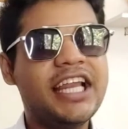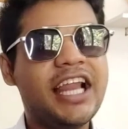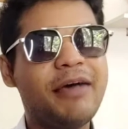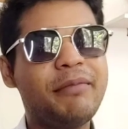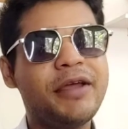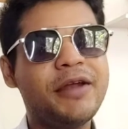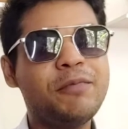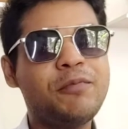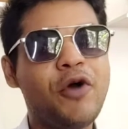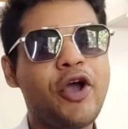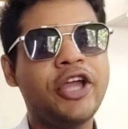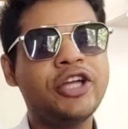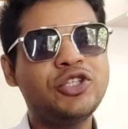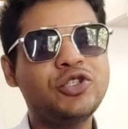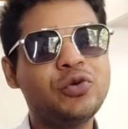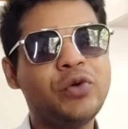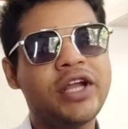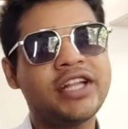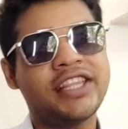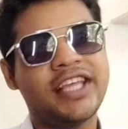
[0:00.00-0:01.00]
ইলেভেন পয়েন্ট
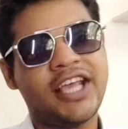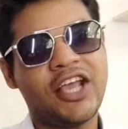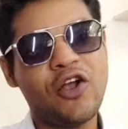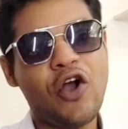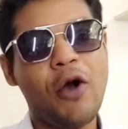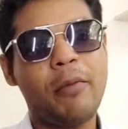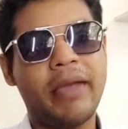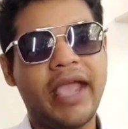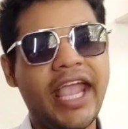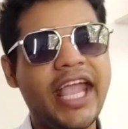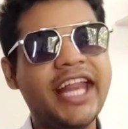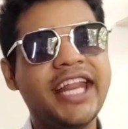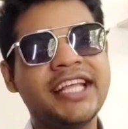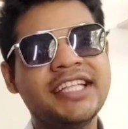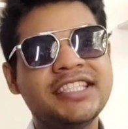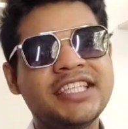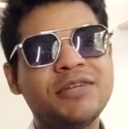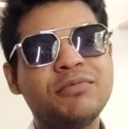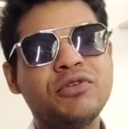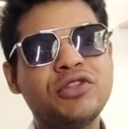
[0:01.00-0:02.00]
টু এর থেকে কম এই
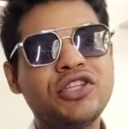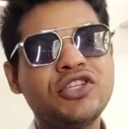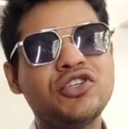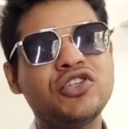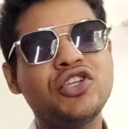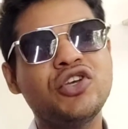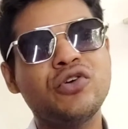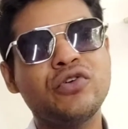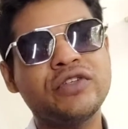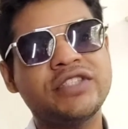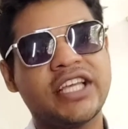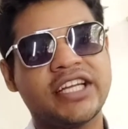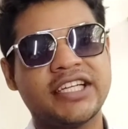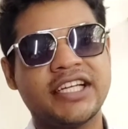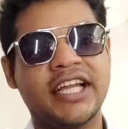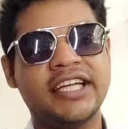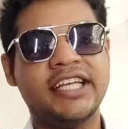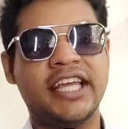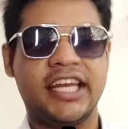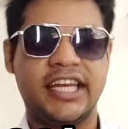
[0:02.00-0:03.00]
রেঞ্জের মধ্যে যদি কোনো
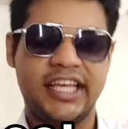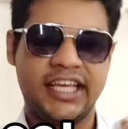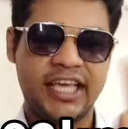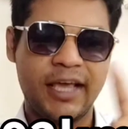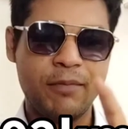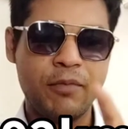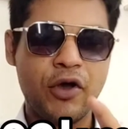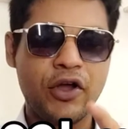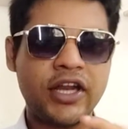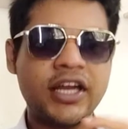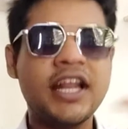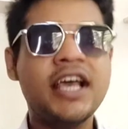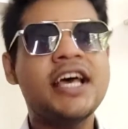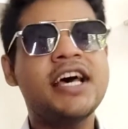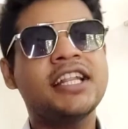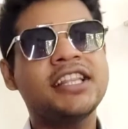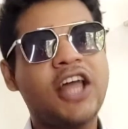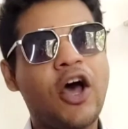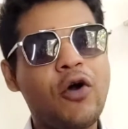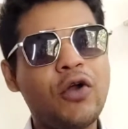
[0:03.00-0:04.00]
স্যাটেলাইটকে নিক্ষেপ করেন
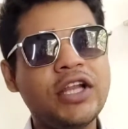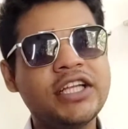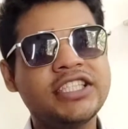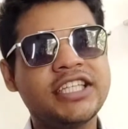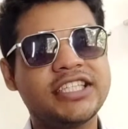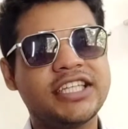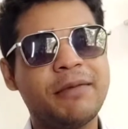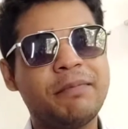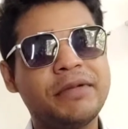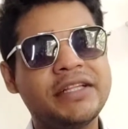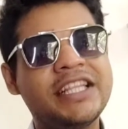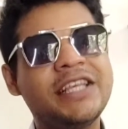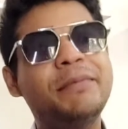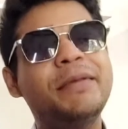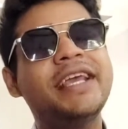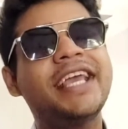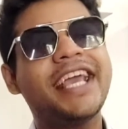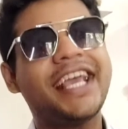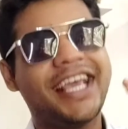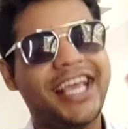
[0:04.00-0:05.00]
তাহলে সেটা
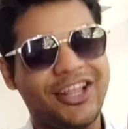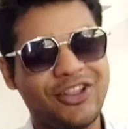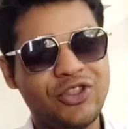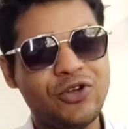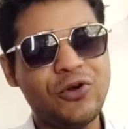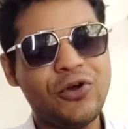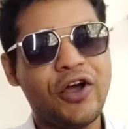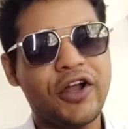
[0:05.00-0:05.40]
পৃথিবীকে কেন্দ্র